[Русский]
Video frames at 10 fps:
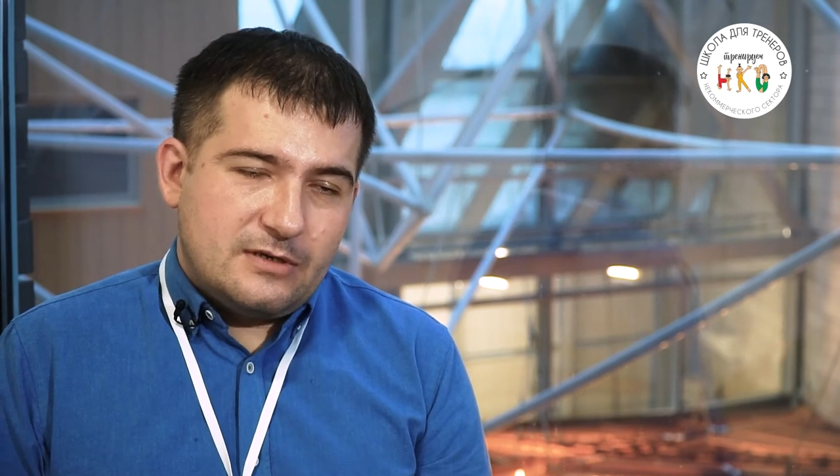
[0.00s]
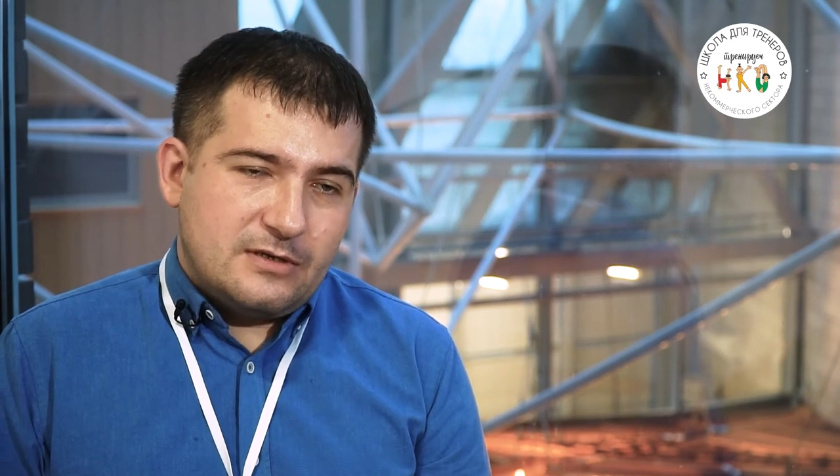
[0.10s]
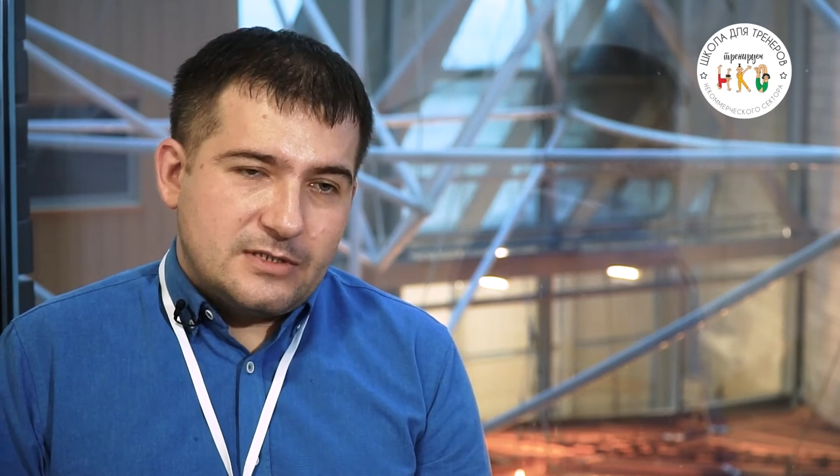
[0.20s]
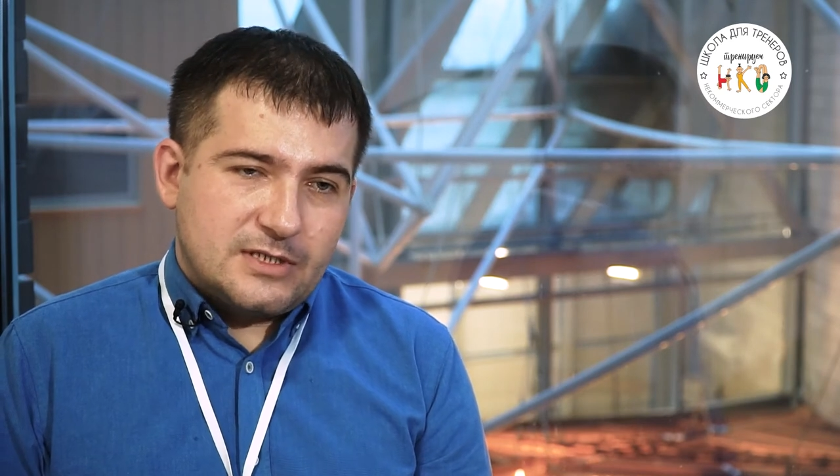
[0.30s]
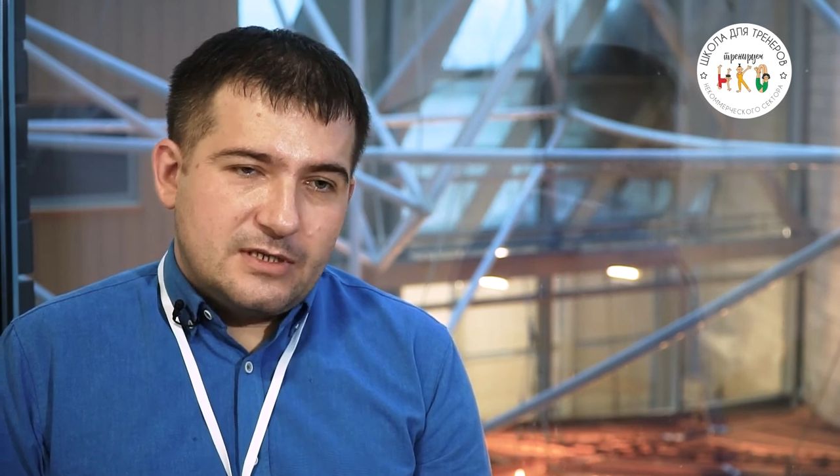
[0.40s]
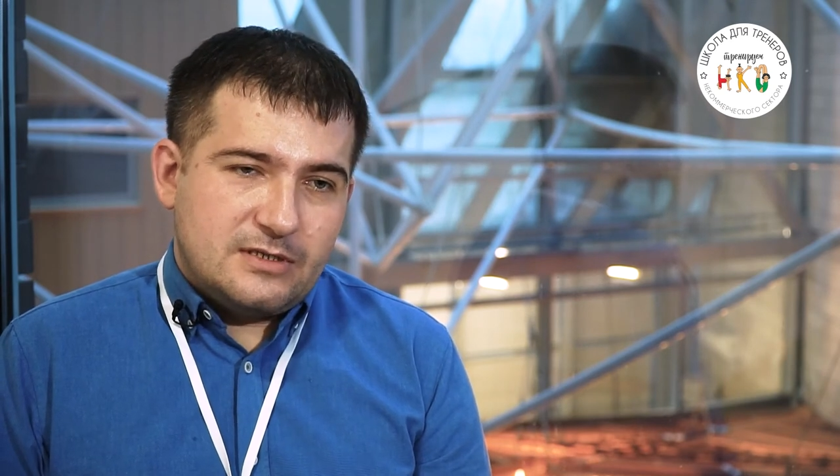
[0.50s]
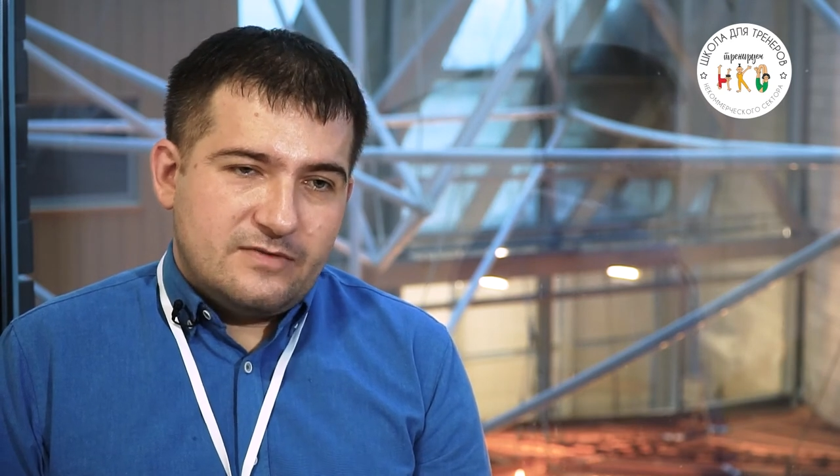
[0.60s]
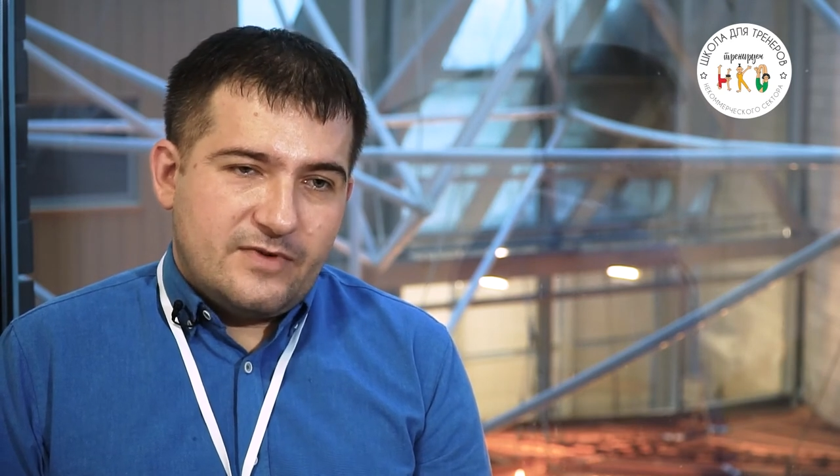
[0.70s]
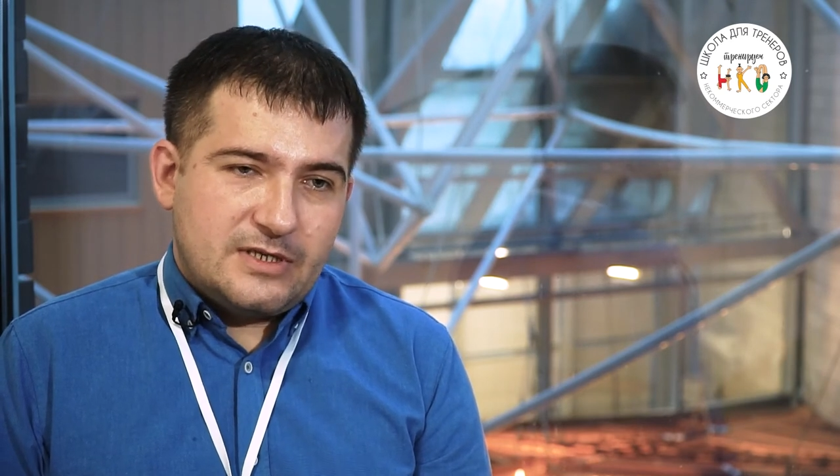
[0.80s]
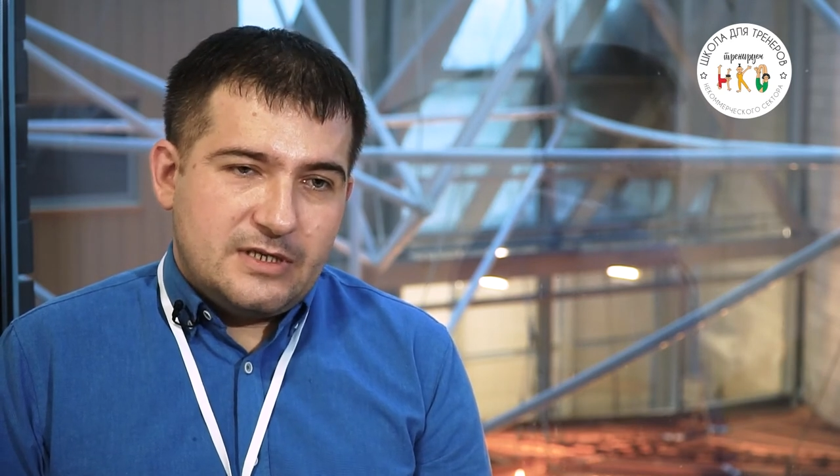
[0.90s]
а, за эти
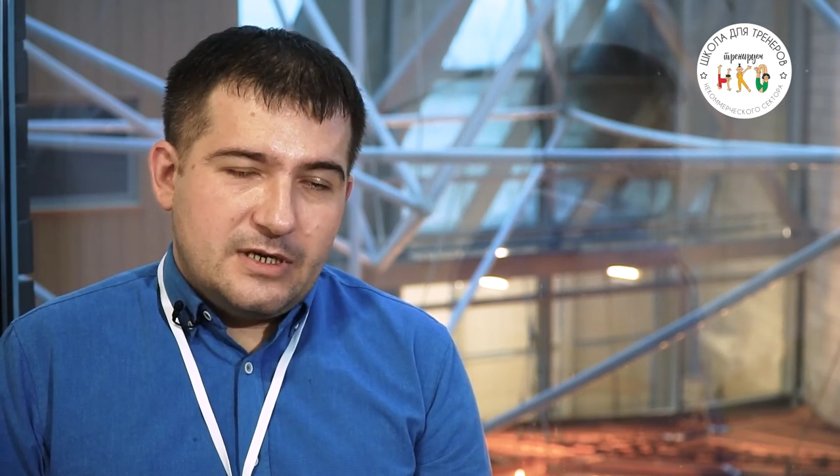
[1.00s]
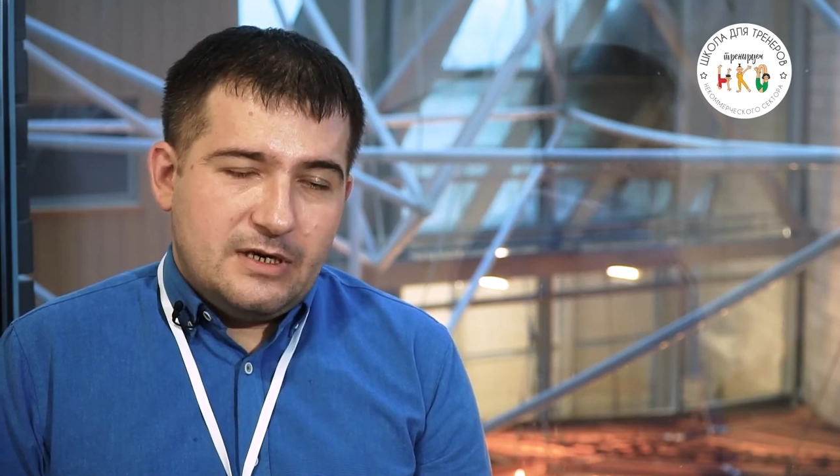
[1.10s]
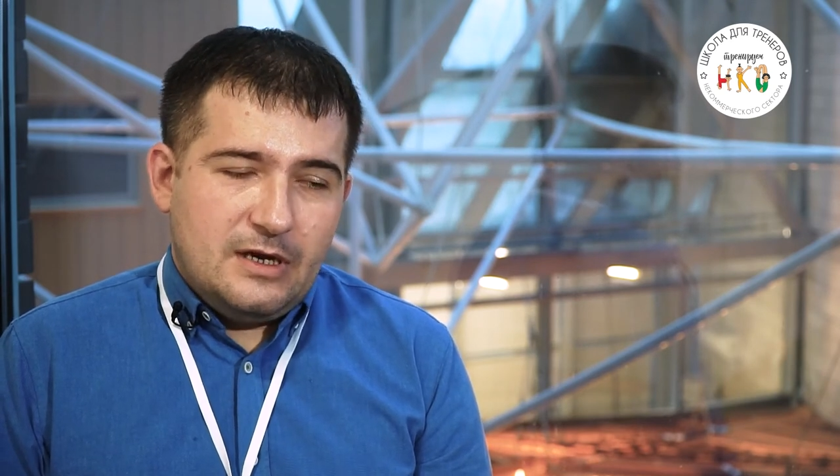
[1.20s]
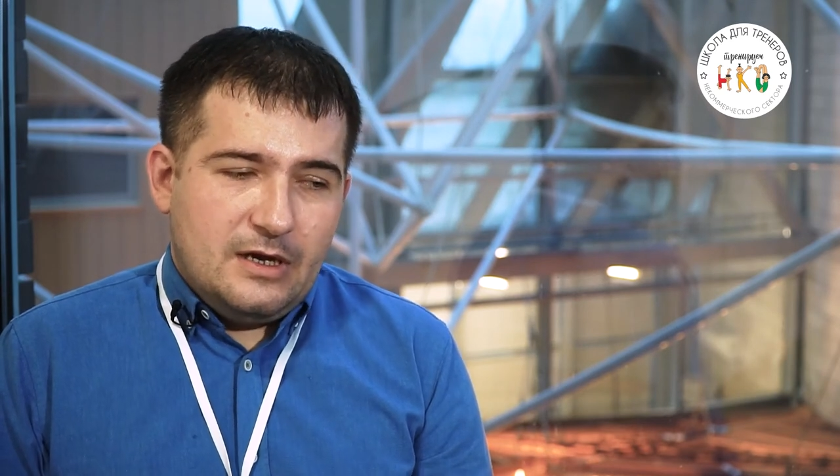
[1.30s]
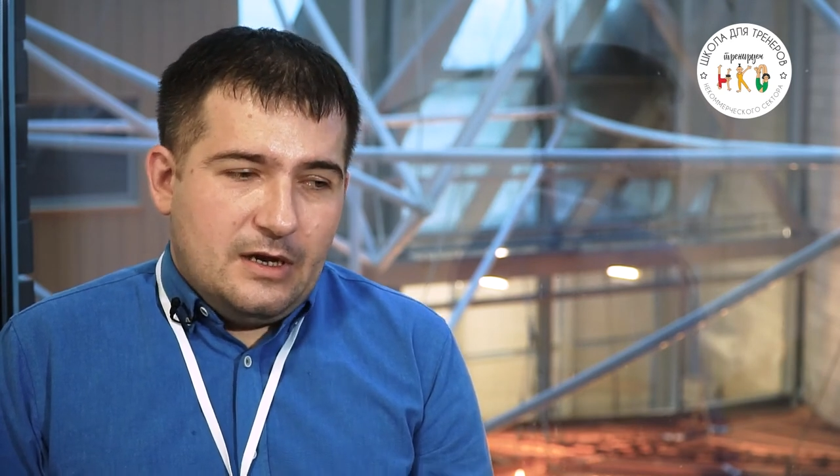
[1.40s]
два дня,